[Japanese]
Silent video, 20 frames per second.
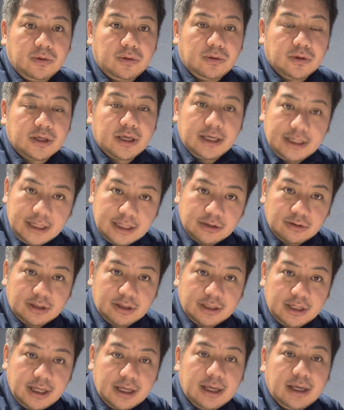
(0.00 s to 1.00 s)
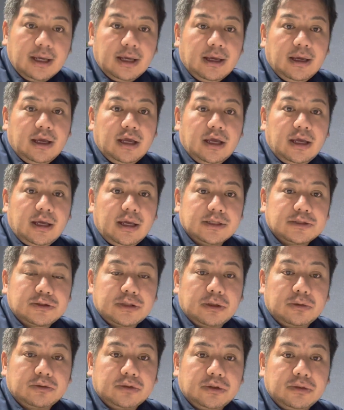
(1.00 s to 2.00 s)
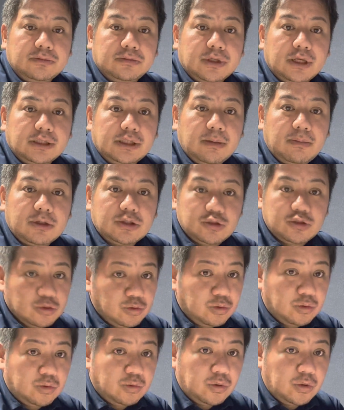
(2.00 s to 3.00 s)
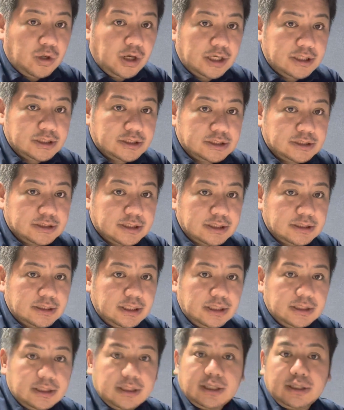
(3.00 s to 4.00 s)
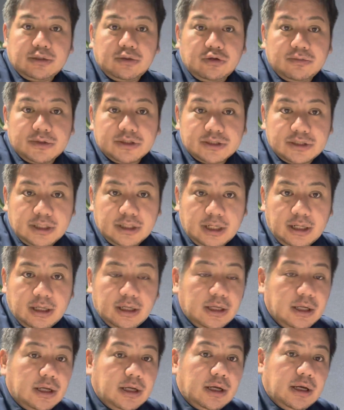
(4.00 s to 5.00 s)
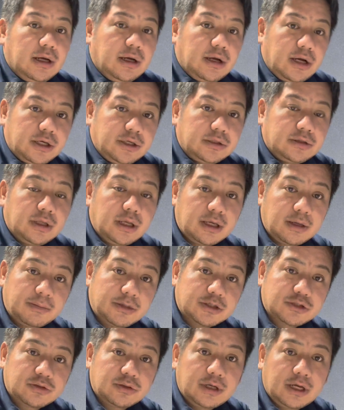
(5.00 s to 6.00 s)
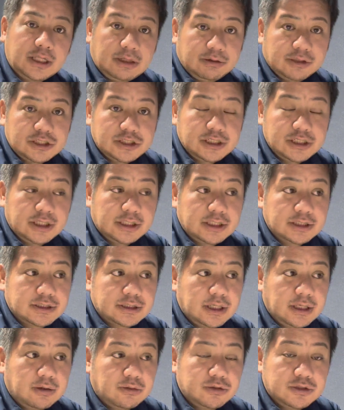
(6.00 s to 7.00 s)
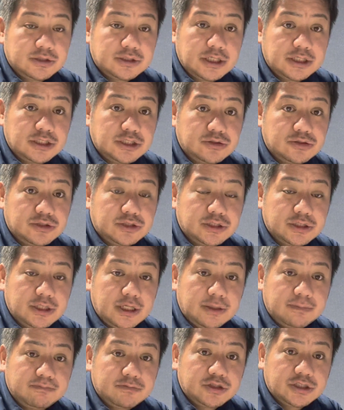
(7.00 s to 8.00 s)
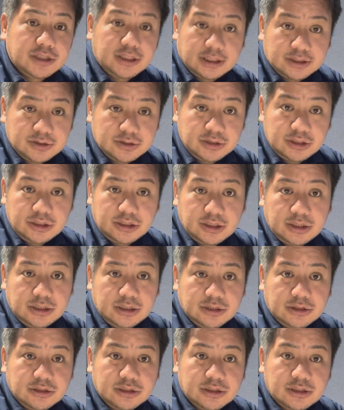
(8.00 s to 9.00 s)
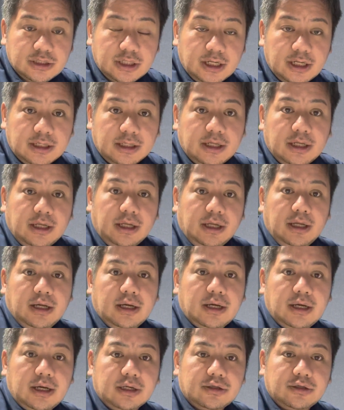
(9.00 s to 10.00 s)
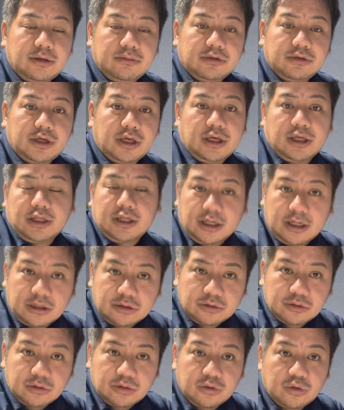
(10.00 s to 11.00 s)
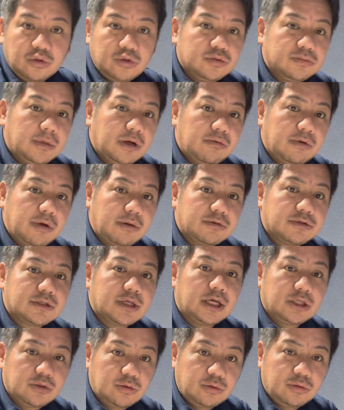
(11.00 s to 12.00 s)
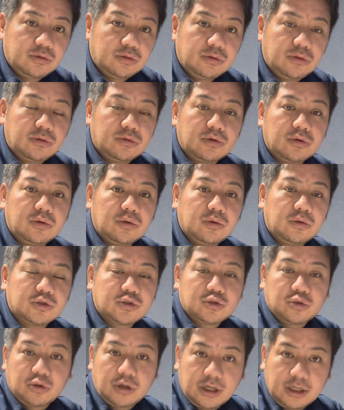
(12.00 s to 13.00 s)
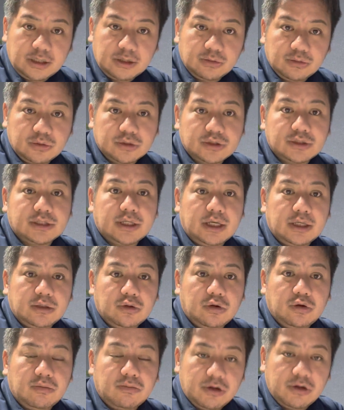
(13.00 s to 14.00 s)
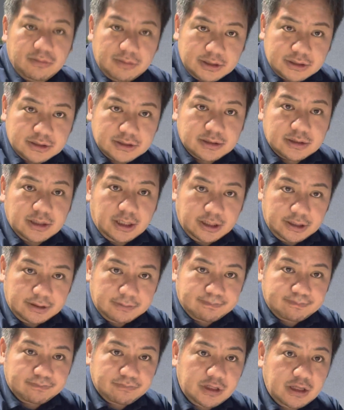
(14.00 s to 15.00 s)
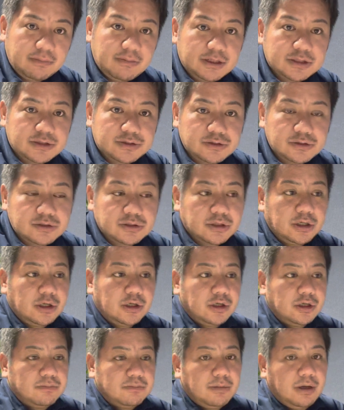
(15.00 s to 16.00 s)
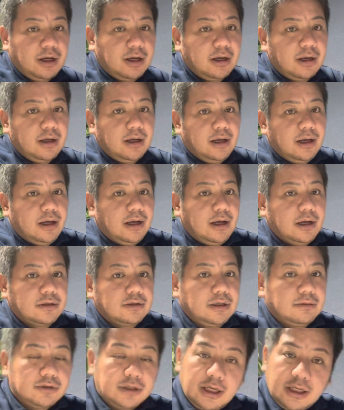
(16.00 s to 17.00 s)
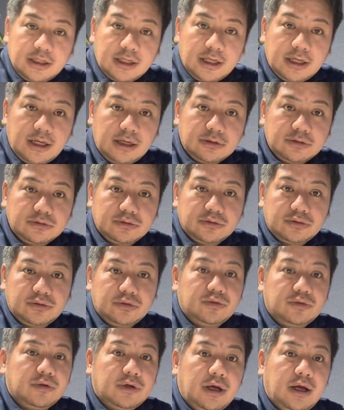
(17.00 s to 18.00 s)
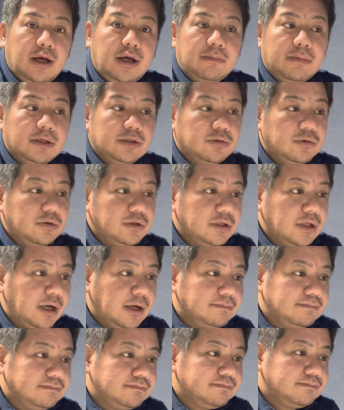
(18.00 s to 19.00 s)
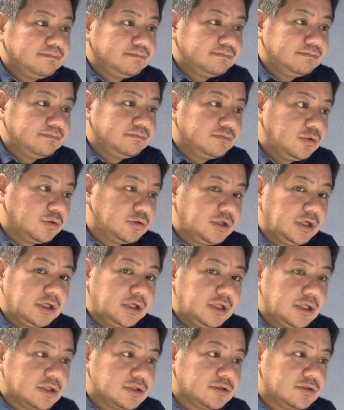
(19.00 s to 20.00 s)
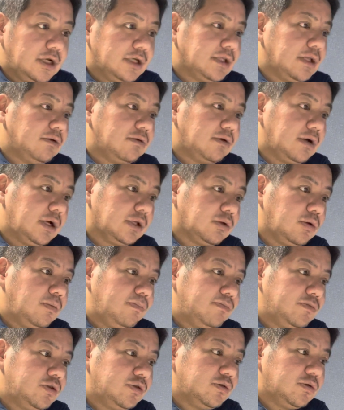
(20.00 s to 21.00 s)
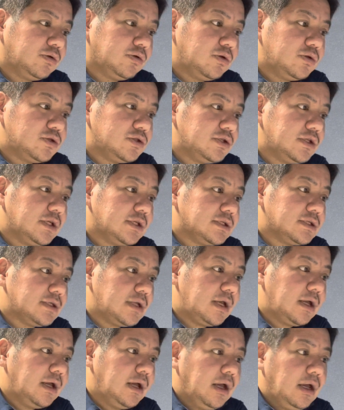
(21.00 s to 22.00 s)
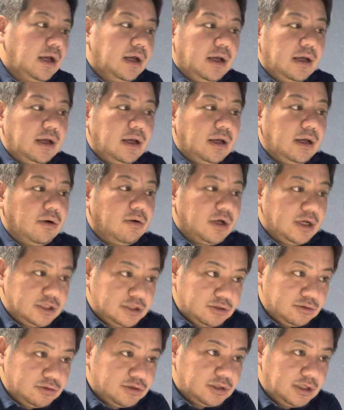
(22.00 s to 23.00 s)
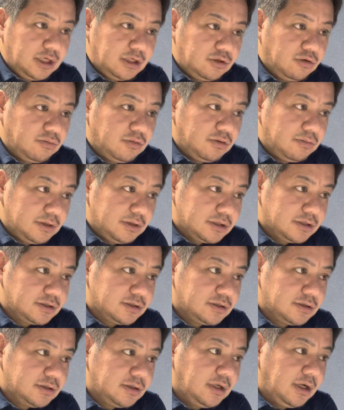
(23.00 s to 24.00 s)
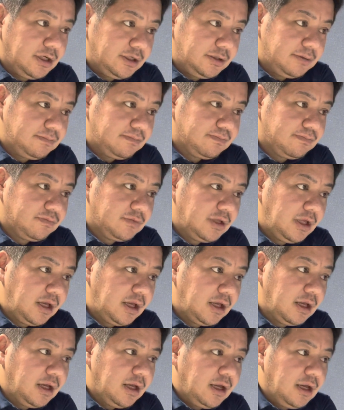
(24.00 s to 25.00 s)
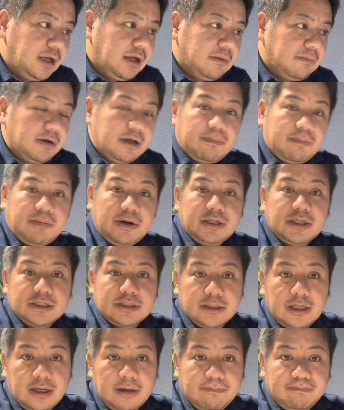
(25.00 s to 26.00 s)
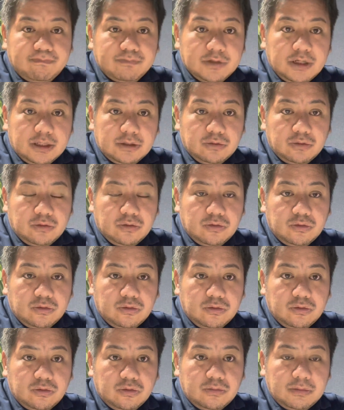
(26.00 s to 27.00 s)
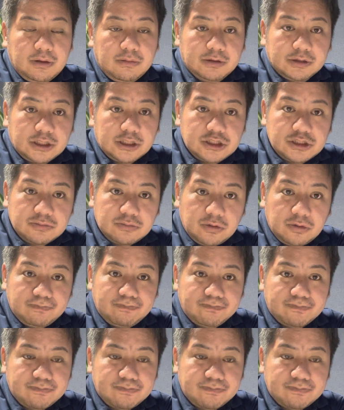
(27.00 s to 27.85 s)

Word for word: 経営とかね、えー、そういったことに向けて、まあ、情報を配信させていただいておりましたはいでまあ、その中で私がですねこの2021年7月にリリースしたあクラブ経営大学という、まあ、ウェブサイトのご紹介をしたいと思います、はい、でまず、まあ、あクラブ経営大学というのが、まあ、どういった目的で作られたのかということについてですね、えー、お話をしたいと思います。はい、で、まあ、やっぱりですね、あのまあ、私も